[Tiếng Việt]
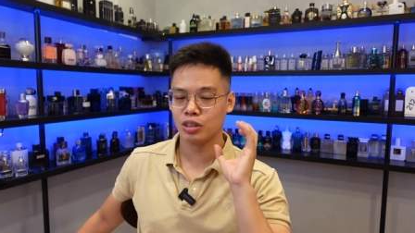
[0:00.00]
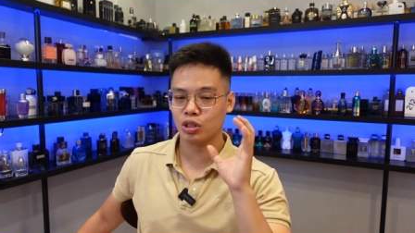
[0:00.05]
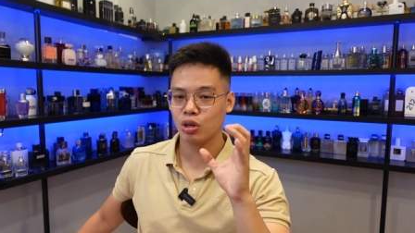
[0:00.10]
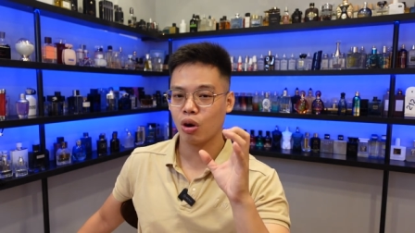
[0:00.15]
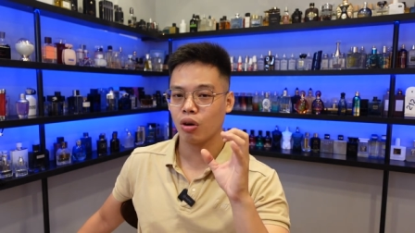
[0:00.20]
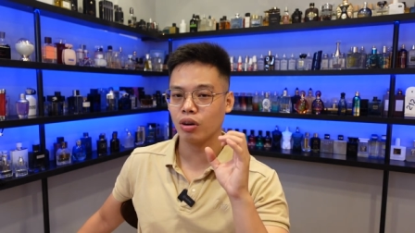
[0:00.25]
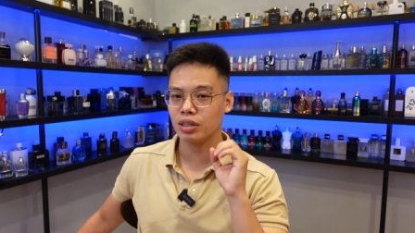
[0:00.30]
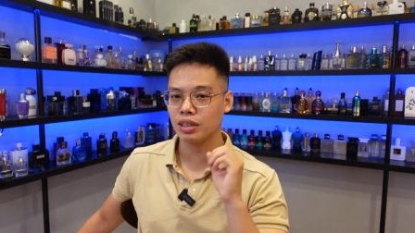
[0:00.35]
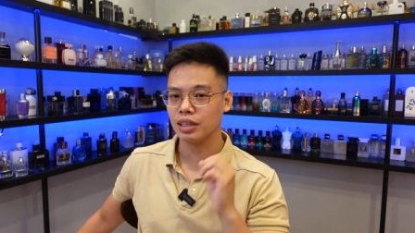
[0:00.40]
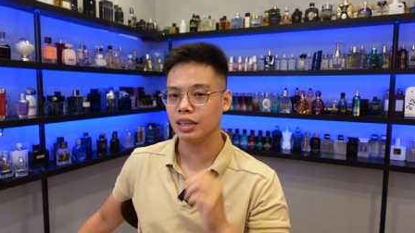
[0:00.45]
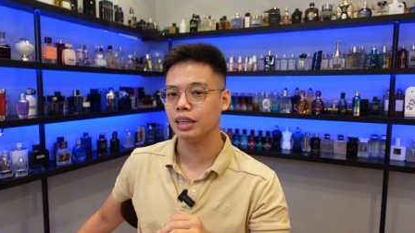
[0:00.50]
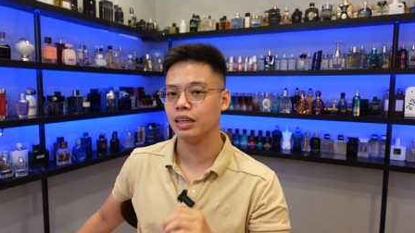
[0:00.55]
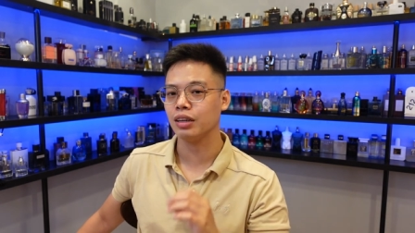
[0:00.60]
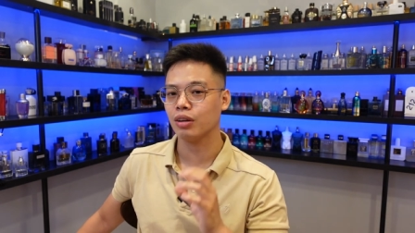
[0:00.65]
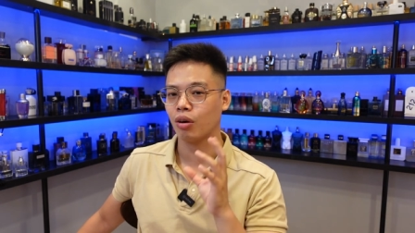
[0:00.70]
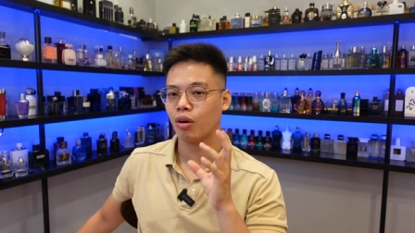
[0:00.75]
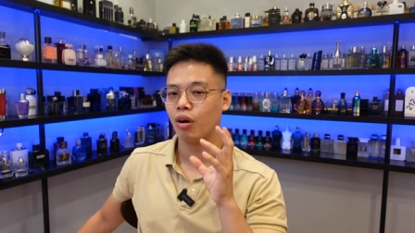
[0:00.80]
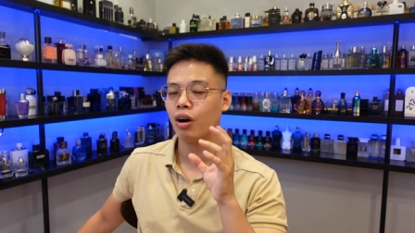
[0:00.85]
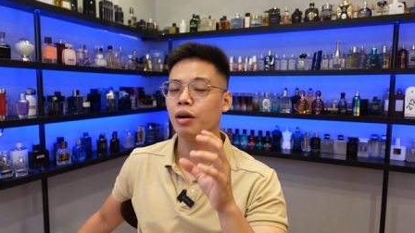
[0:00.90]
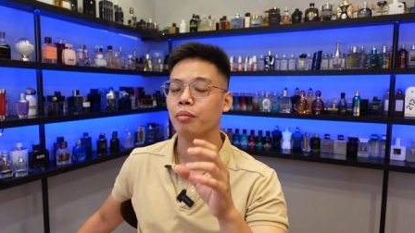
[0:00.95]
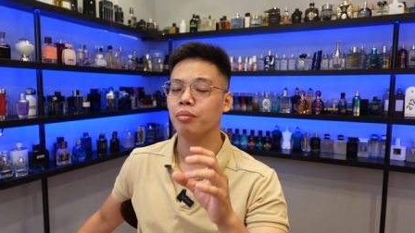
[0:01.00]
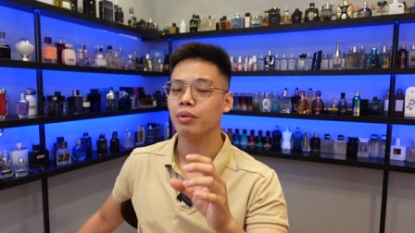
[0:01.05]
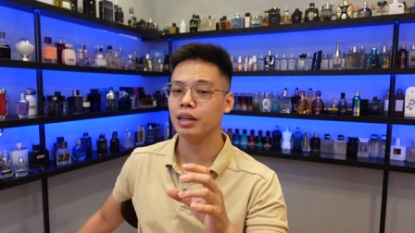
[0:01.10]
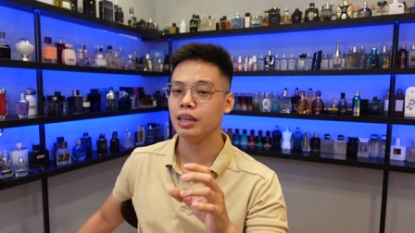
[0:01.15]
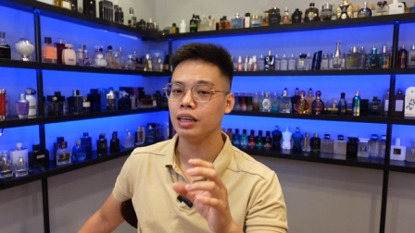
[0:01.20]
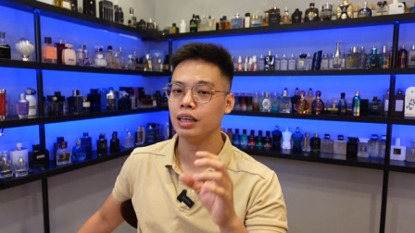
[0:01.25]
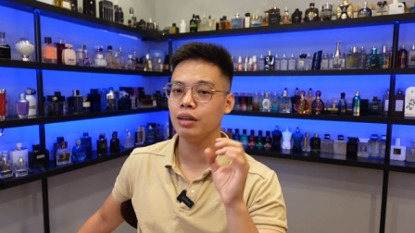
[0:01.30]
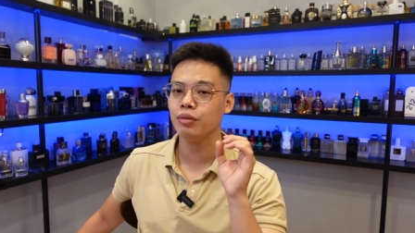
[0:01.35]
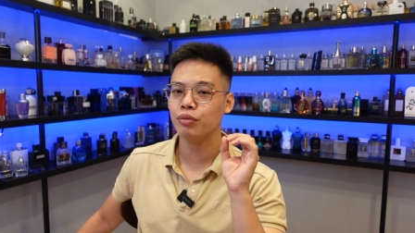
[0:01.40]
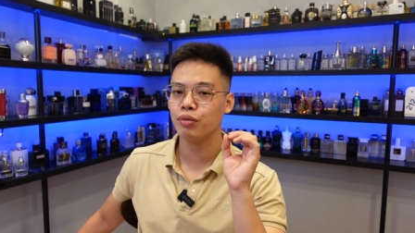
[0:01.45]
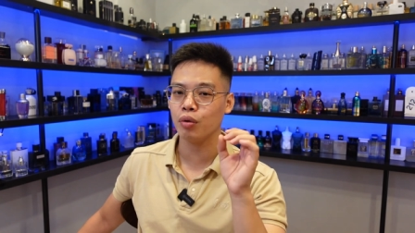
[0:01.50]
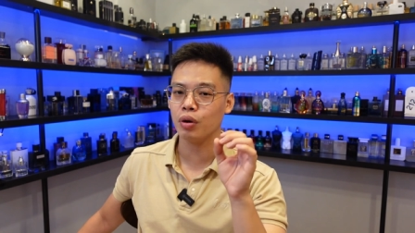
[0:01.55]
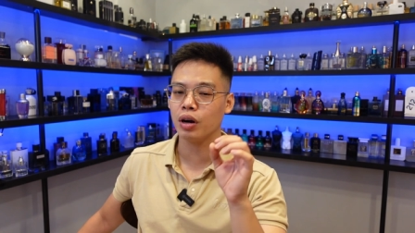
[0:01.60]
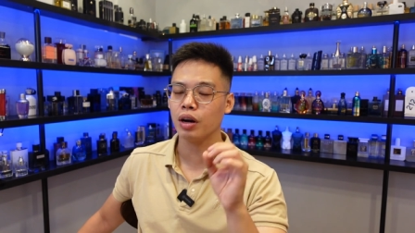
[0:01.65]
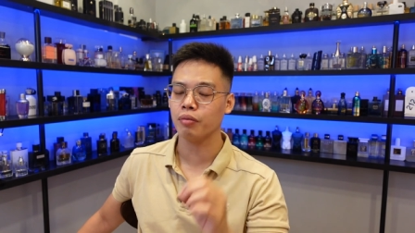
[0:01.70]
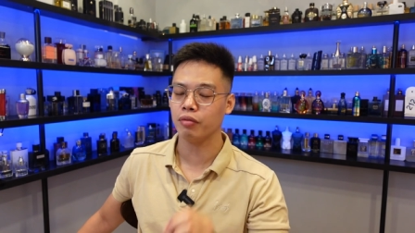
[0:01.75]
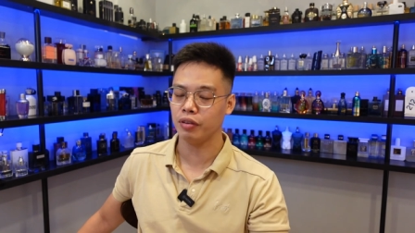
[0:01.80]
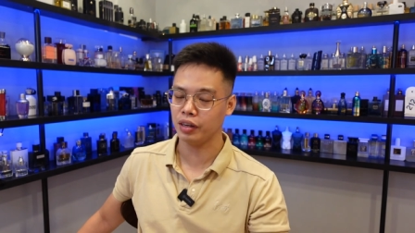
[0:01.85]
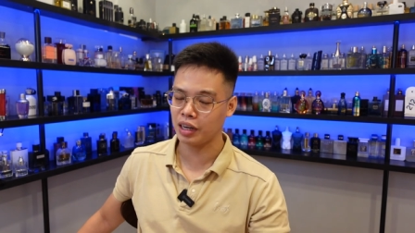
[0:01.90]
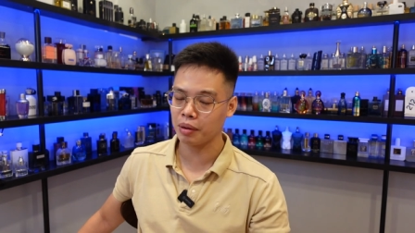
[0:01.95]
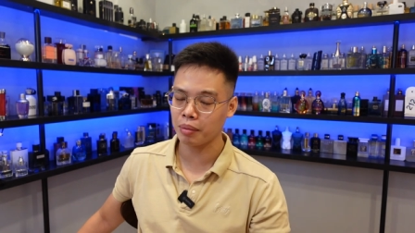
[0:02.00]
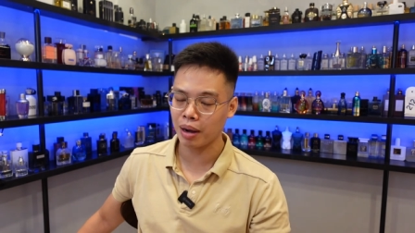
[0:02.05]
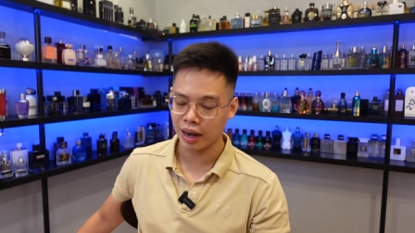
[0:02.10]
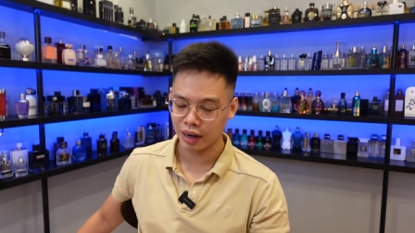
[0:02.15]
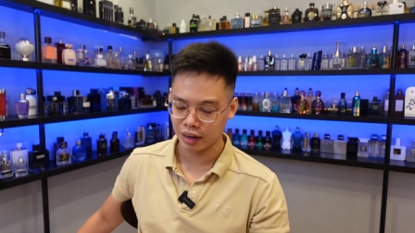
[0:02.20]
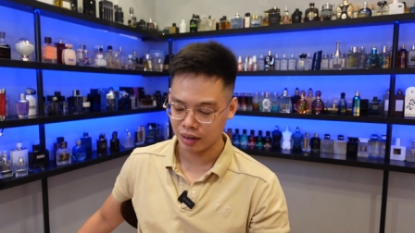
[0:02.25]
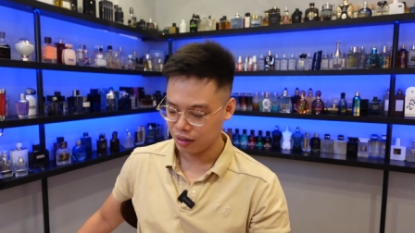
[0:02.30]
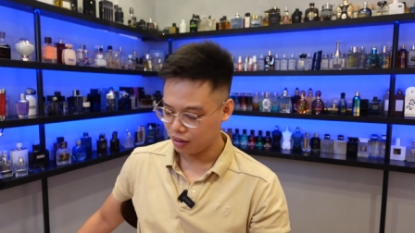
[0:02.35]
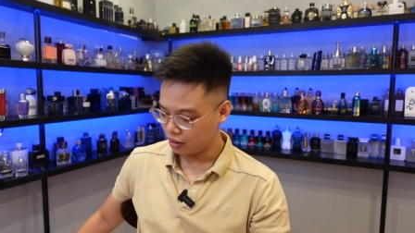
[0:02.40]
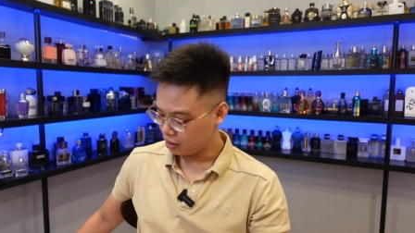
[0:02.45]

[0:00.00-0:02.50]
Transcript: chọn gì nó hợp lý phù hợp với các bạn